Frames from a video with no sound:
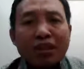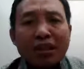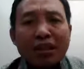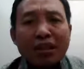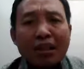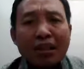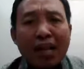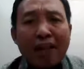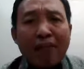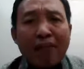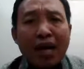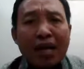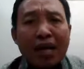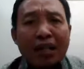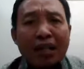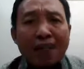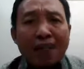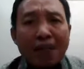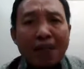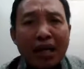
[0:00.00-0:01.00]

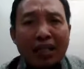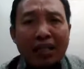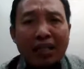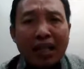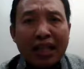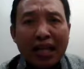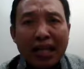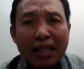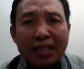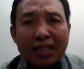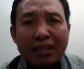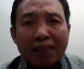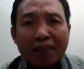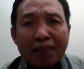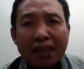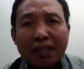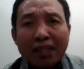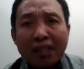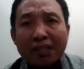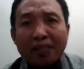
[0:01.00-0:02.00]
tambahan-tambahan uh, sekarang
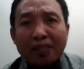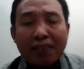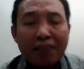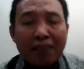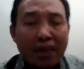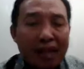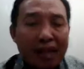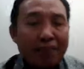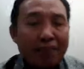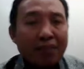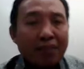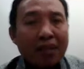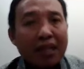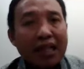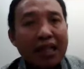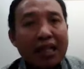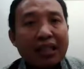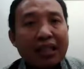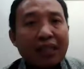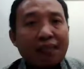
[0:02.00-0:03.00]
kesempatan BBM
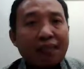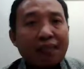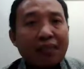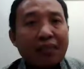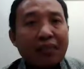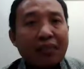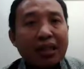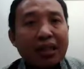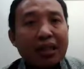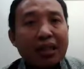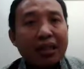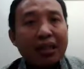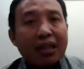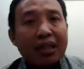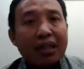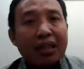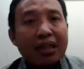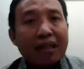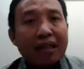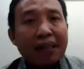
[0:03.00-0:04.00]
relatif
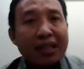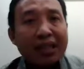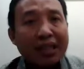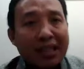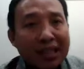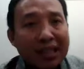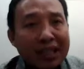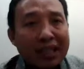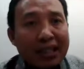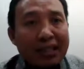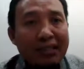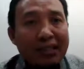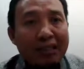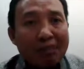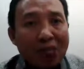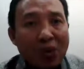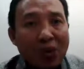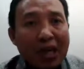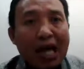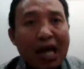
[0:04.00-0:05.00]
uh, masih
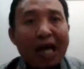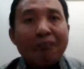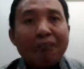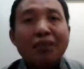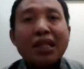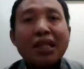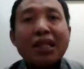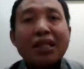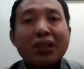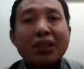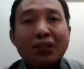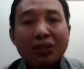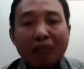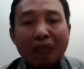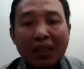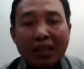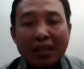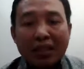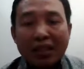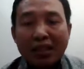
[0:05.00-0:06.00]
murah begitu,
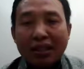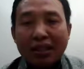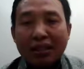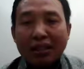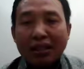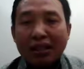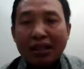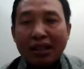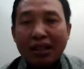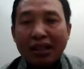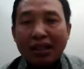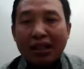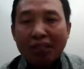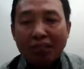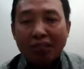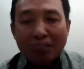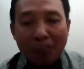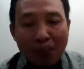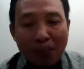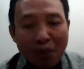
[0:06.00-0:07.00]
masih uh,
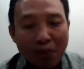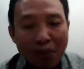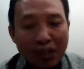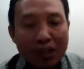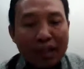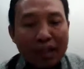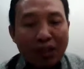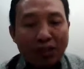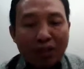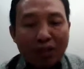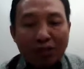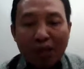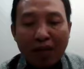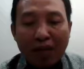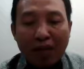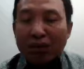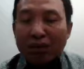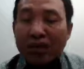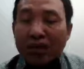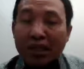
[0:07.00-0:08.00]
memungkinkan untuk
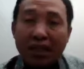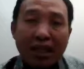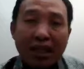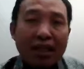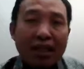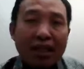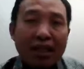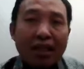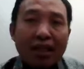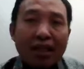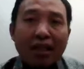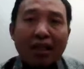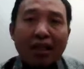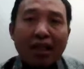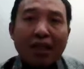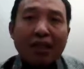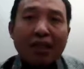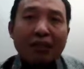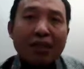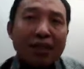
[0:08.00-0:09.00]
melaut sehingga
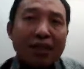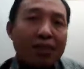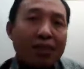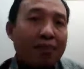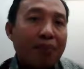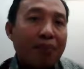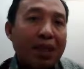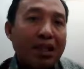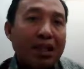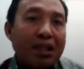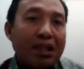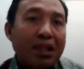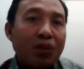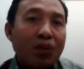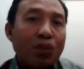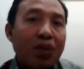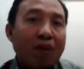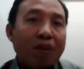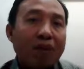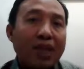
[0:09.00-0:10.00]
ini kesempatan yang
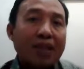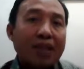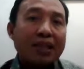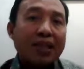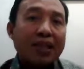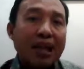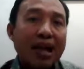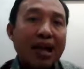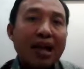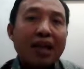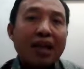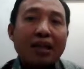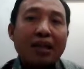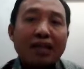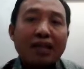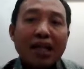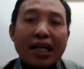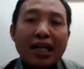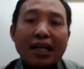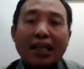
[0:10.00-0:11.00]
luar biasa.
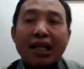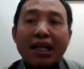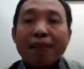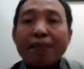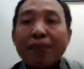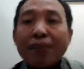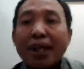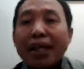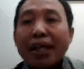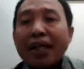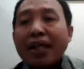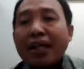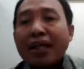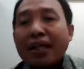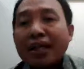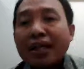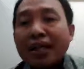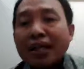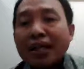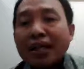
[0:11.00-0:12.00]
Jangan sampai
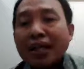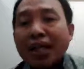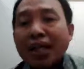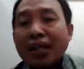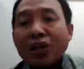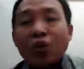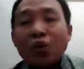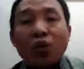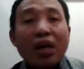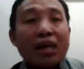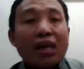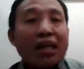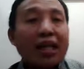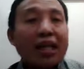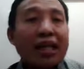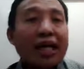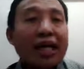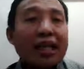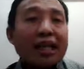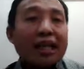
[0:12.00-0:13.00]
nilai tukar
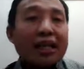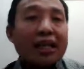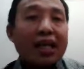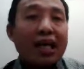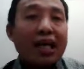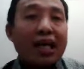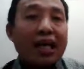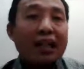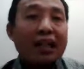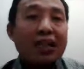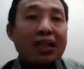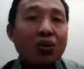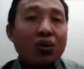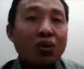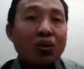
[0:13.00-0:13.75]
nelayan kita akan terus